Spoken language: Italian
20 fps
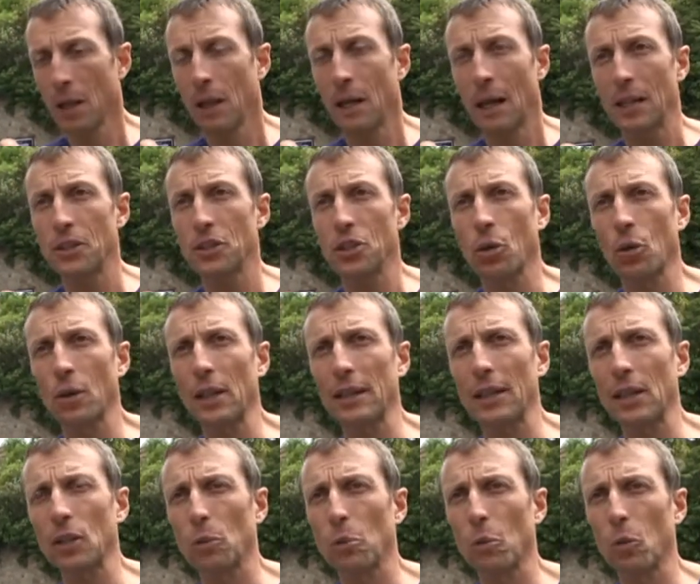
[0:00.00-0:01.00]
Eh, Ciccone è
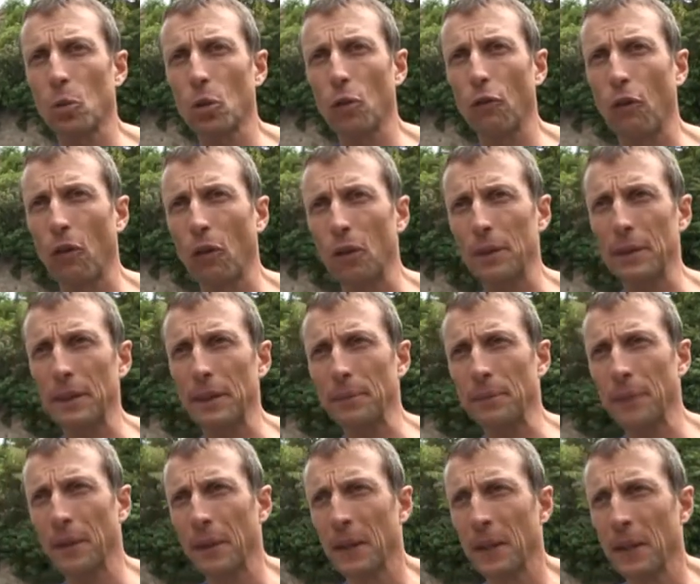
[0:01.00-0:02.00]
andato molto forte,
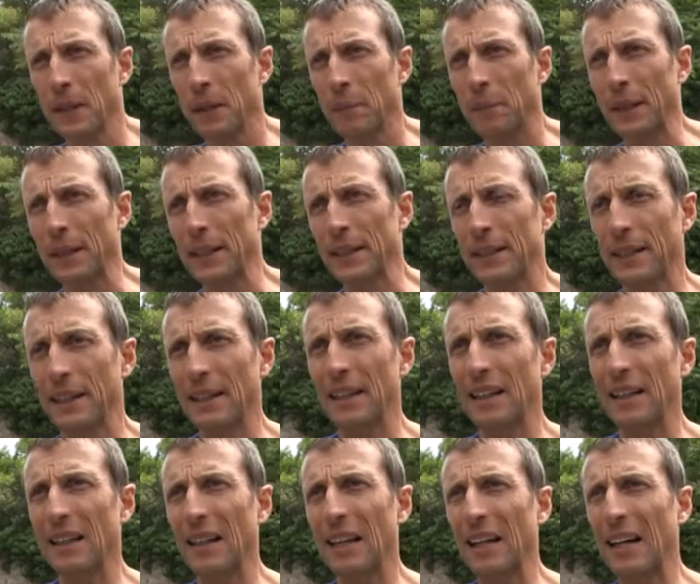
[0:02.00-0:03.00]

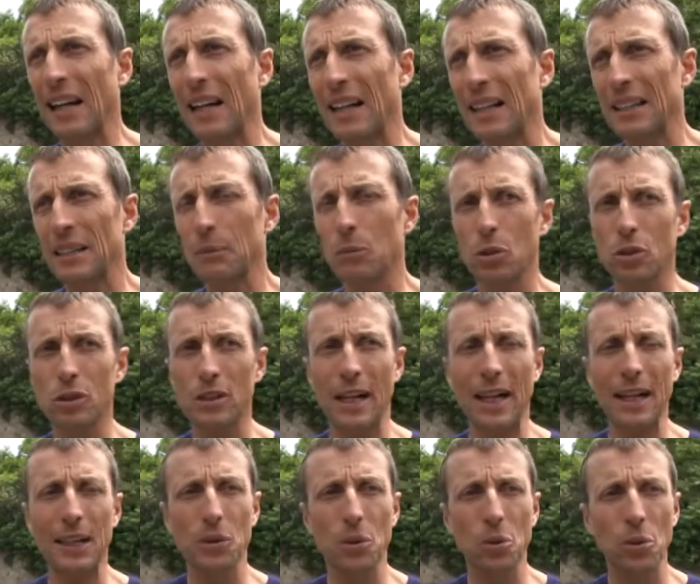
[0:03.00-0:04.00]
perché ha
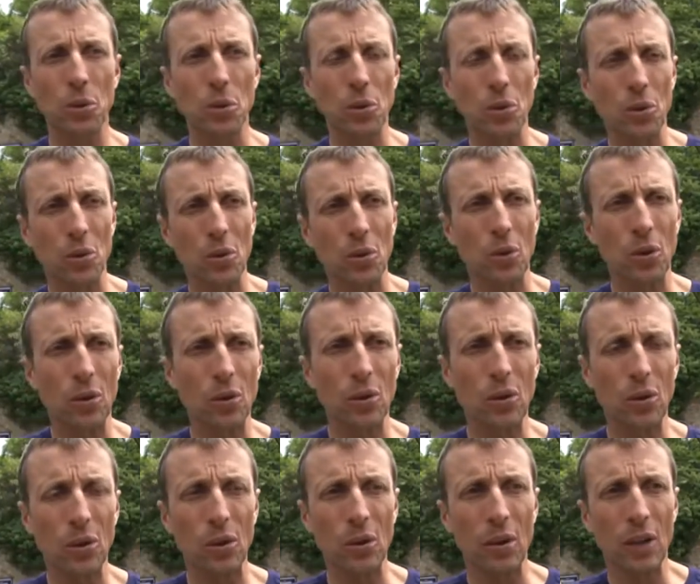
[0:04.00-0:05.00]

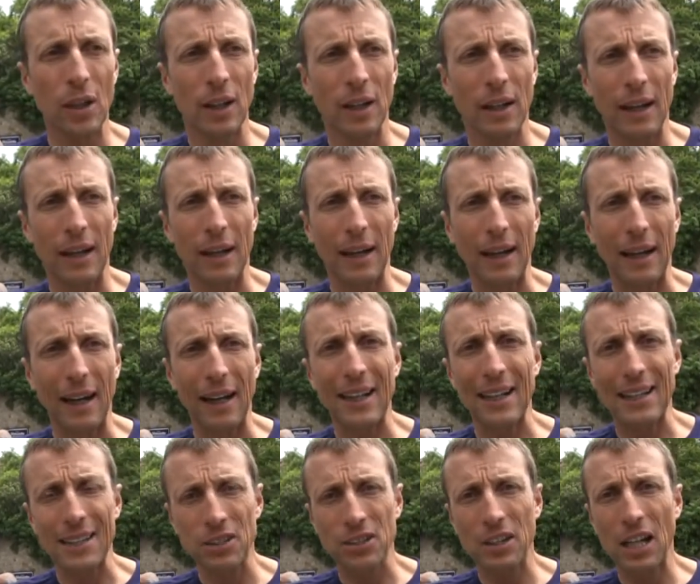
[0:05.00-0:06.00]
dimostrato eh, al
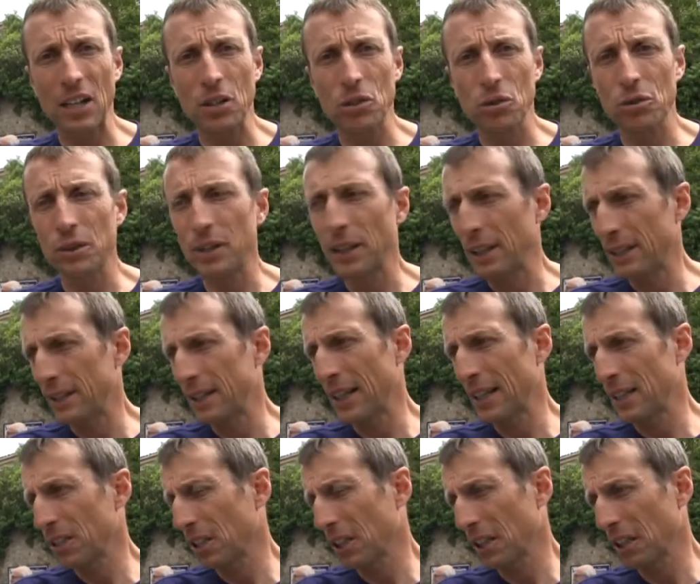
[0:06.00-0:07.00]
Gran Sasso di, di
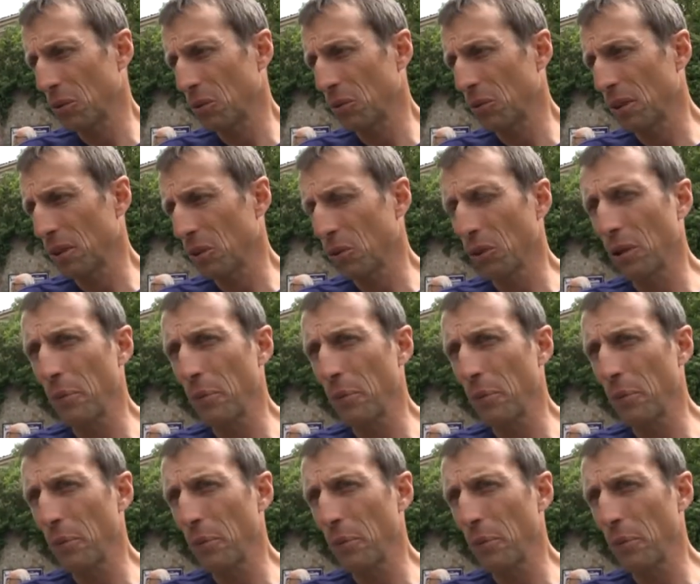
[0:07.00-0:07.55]
essere con, con,